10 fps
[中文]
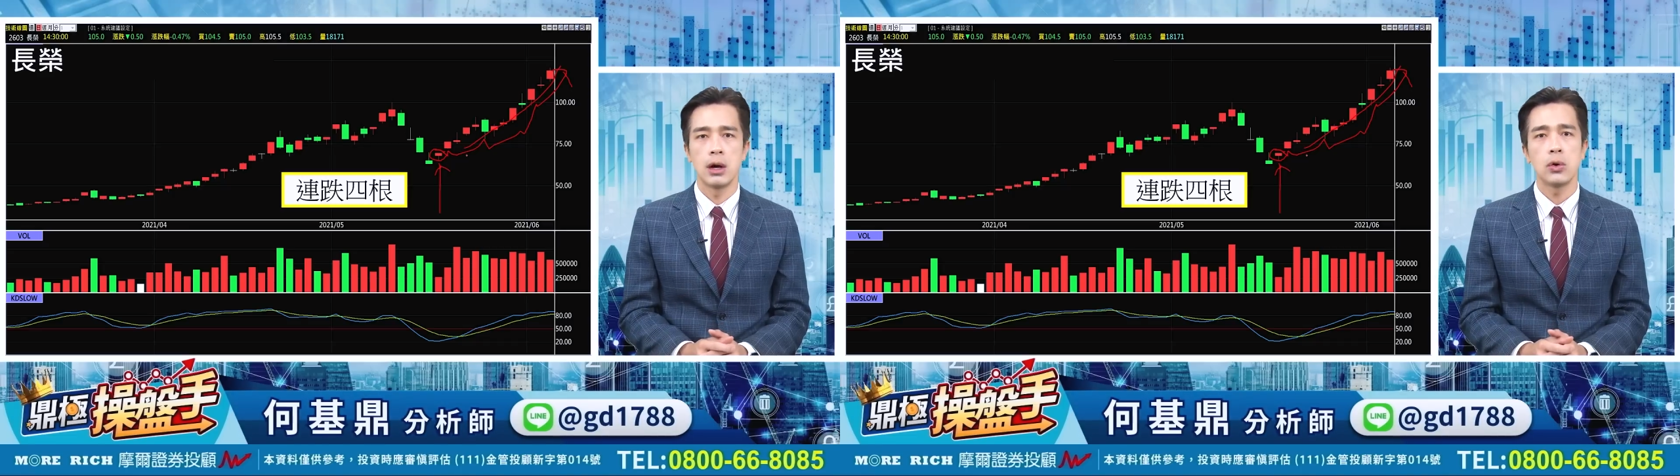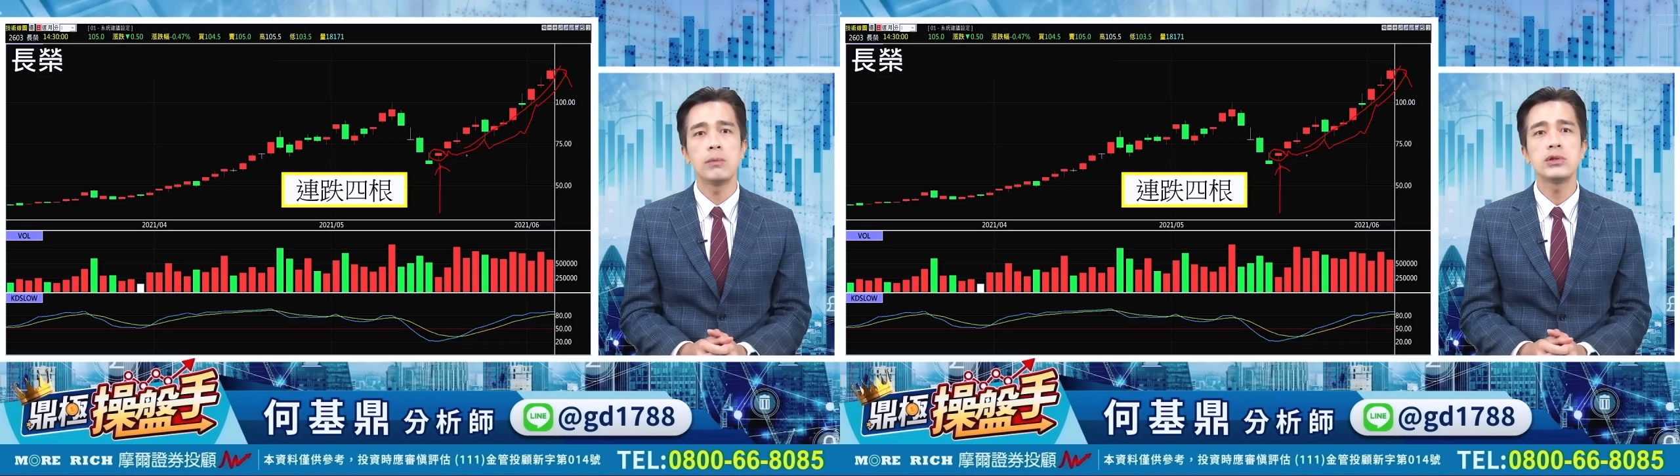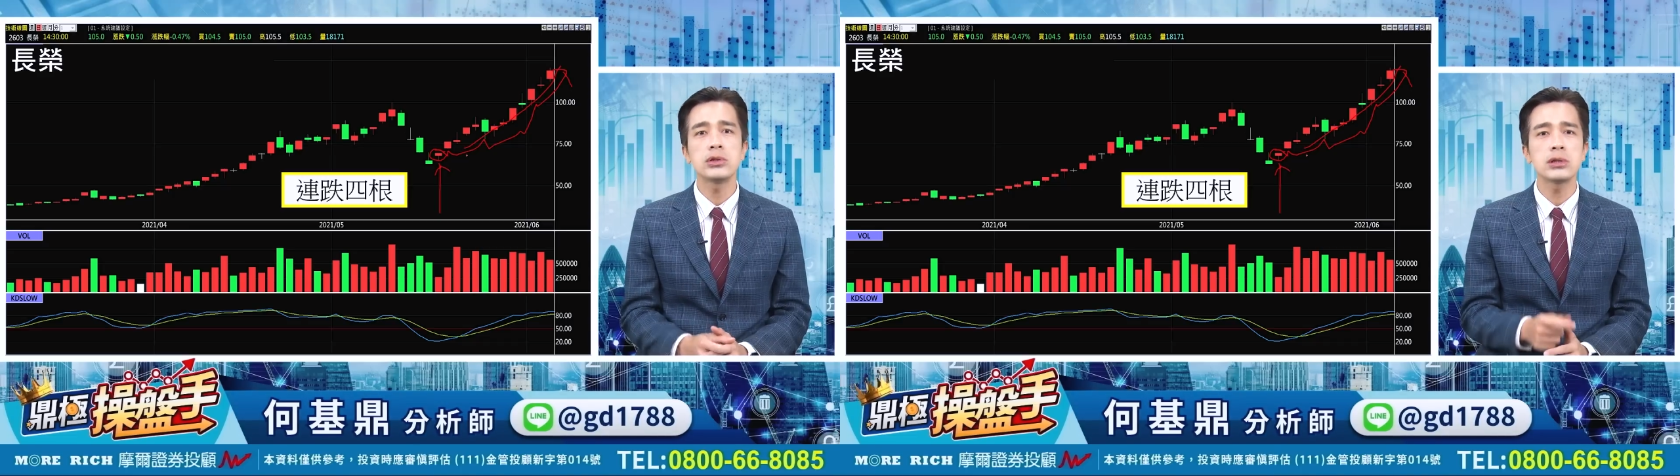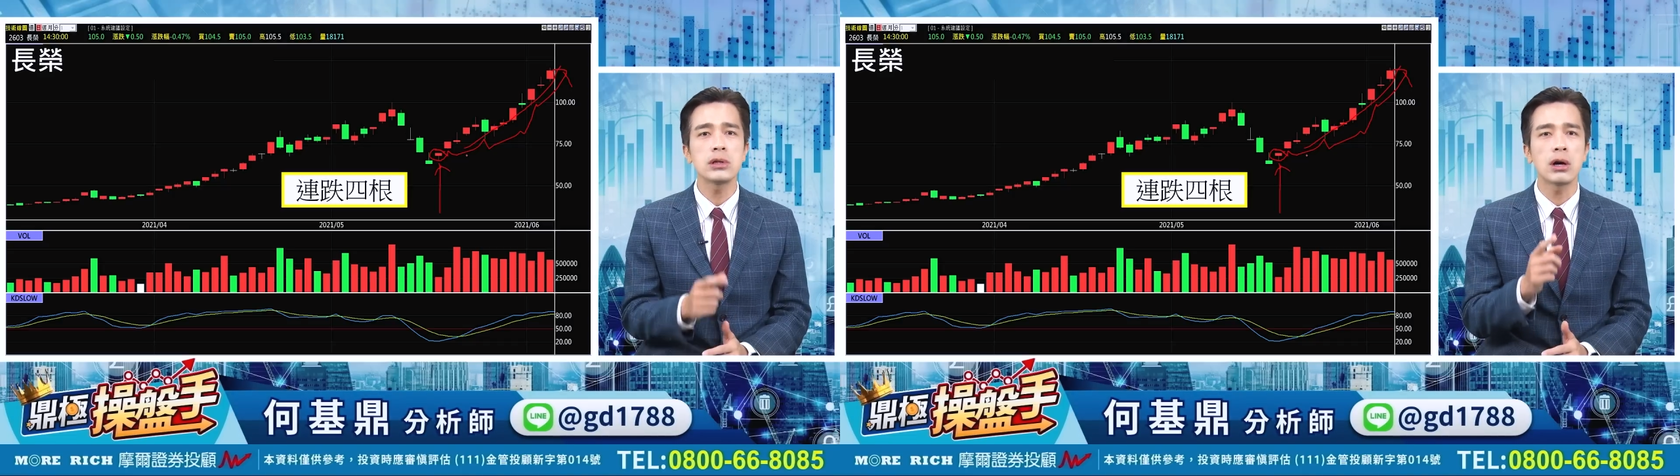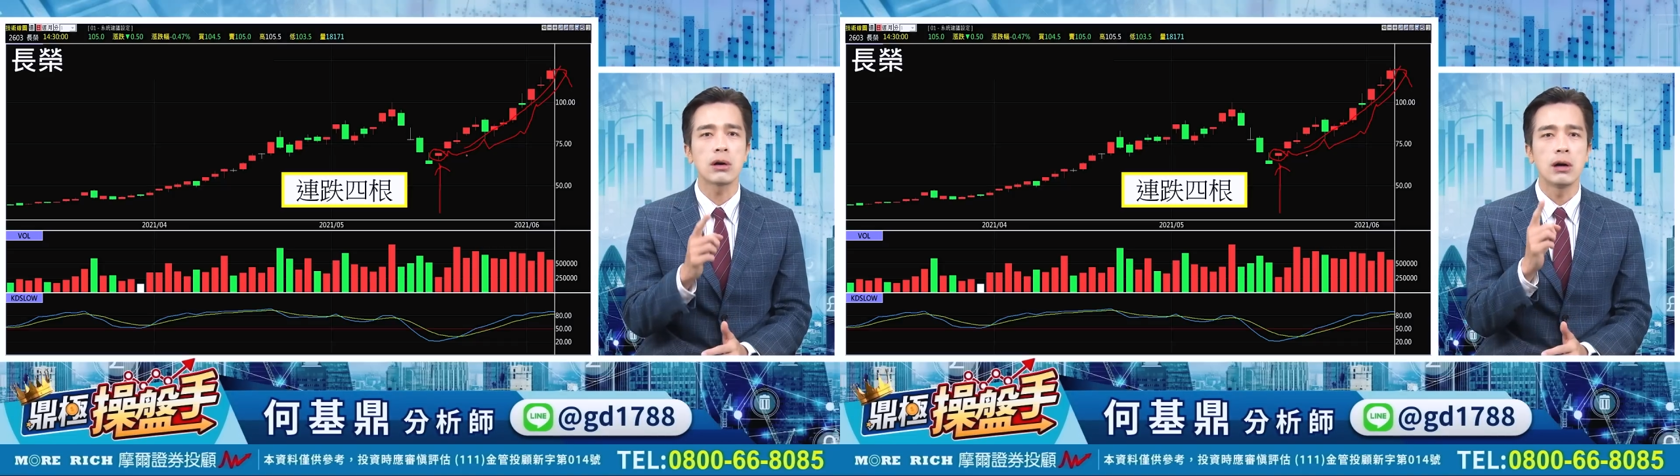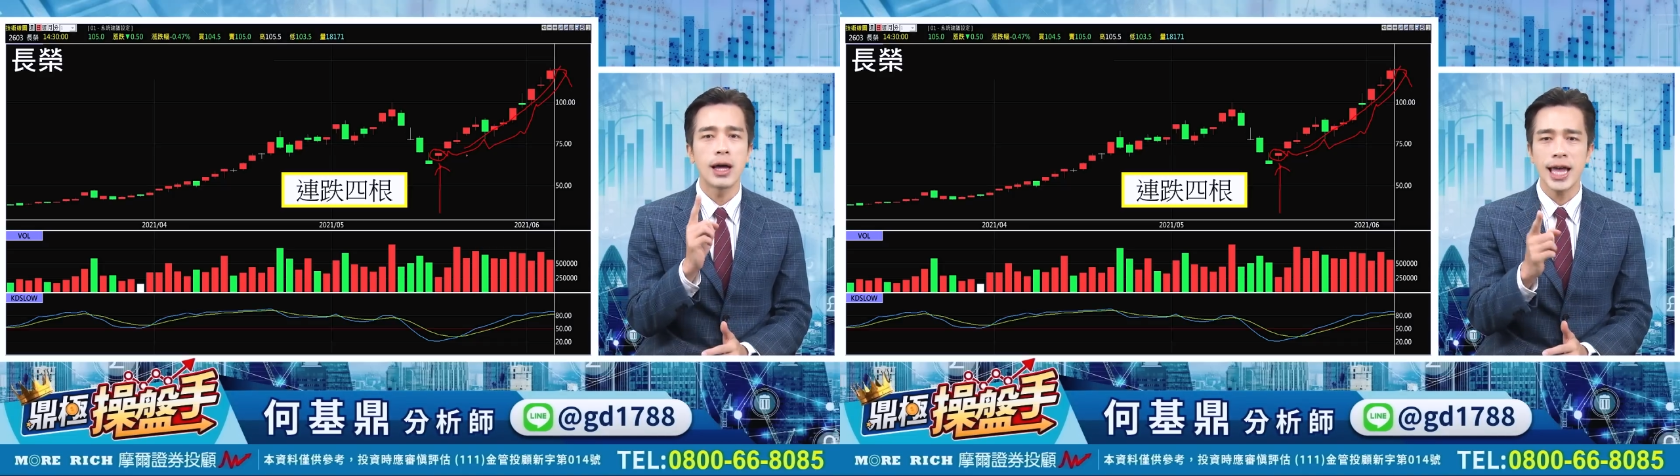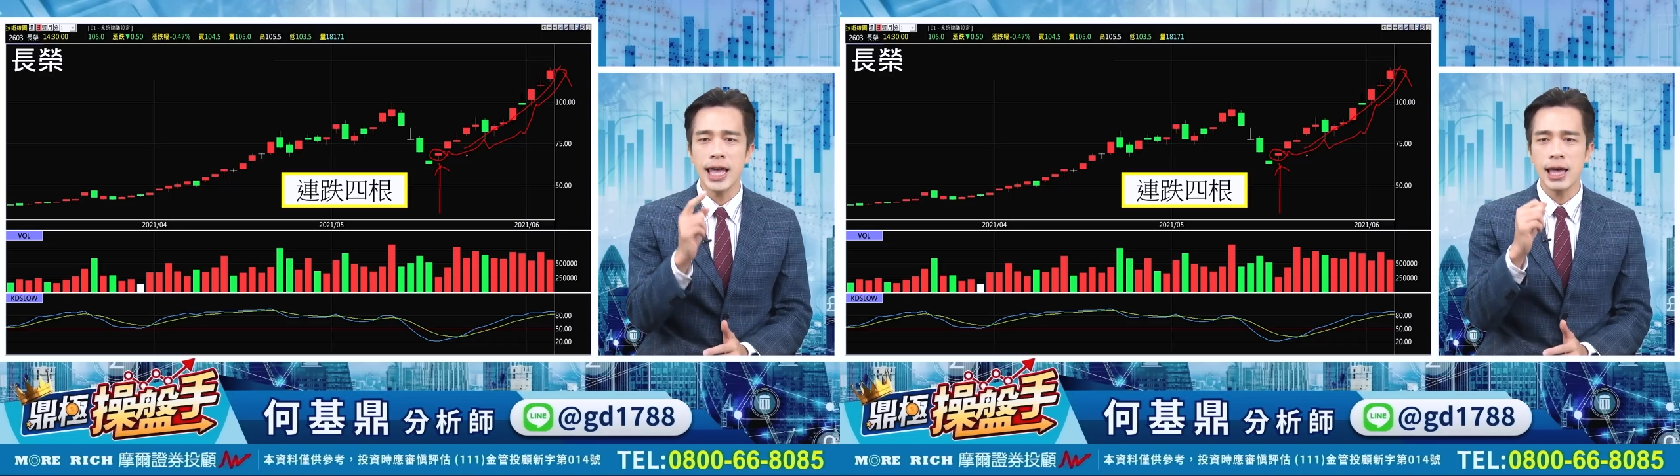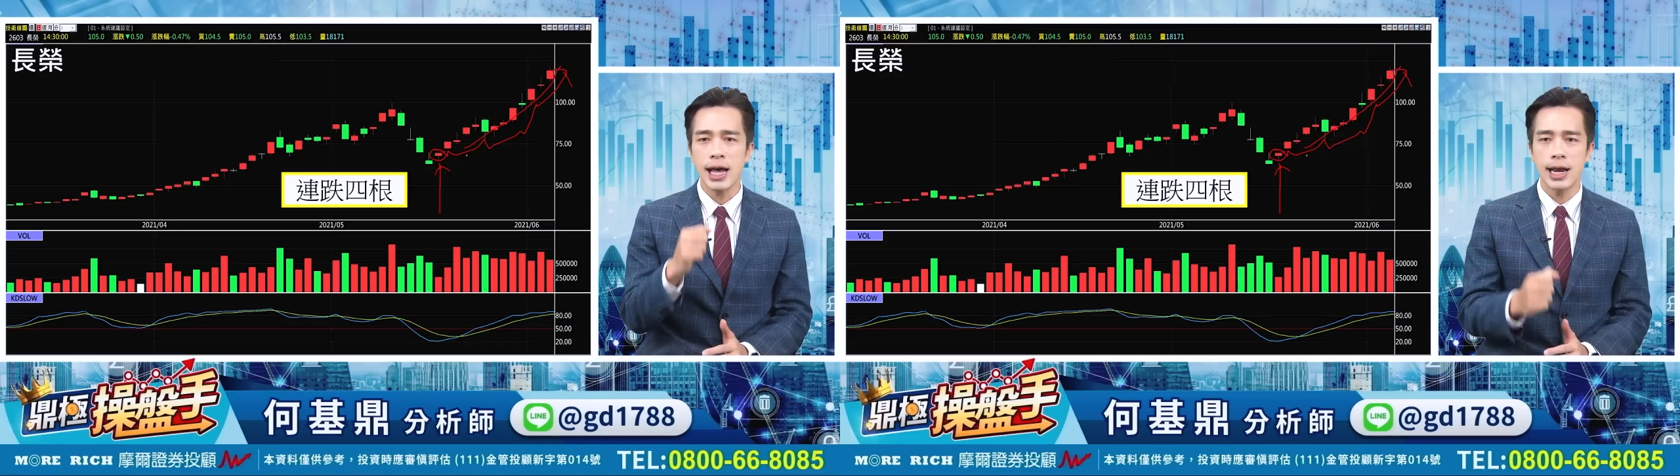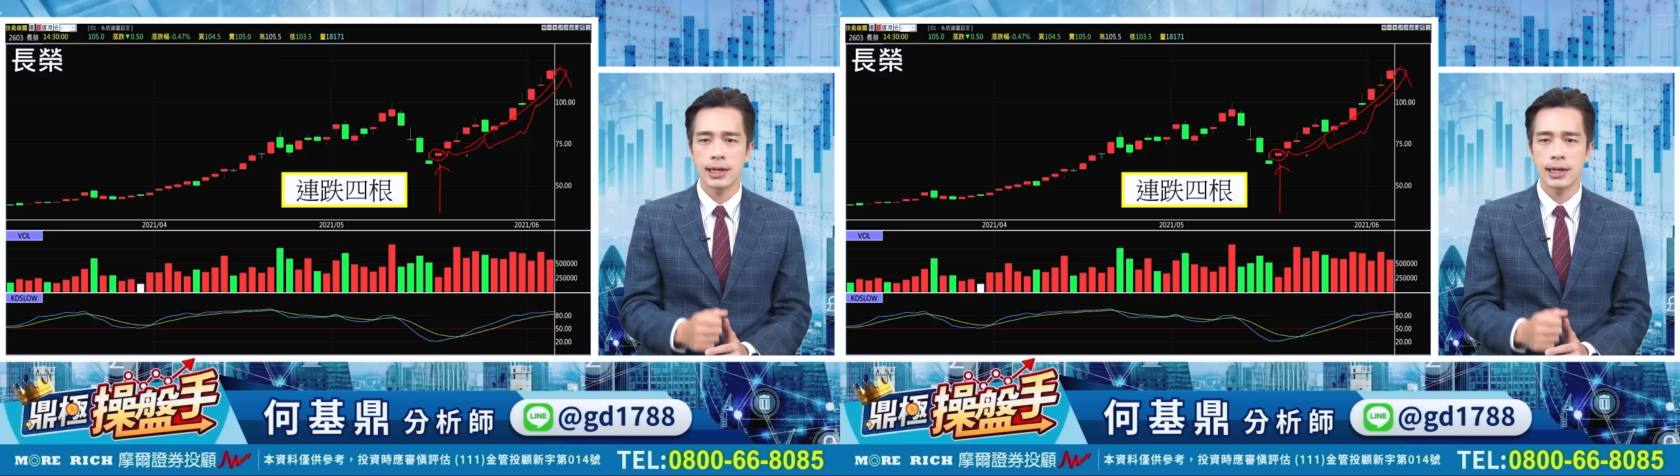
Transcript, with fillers: 我们就是用 AI